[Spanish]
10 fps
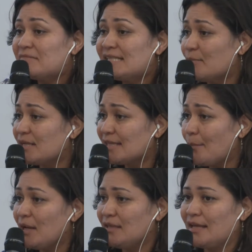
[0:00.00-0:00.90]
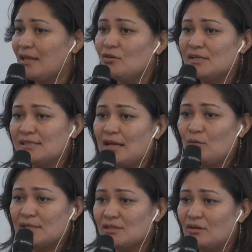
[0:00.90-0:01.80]
si me está planteando esta
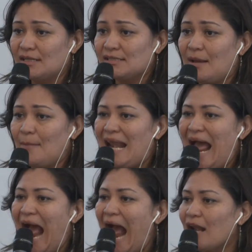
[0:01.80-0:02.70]
cuestión que está mal,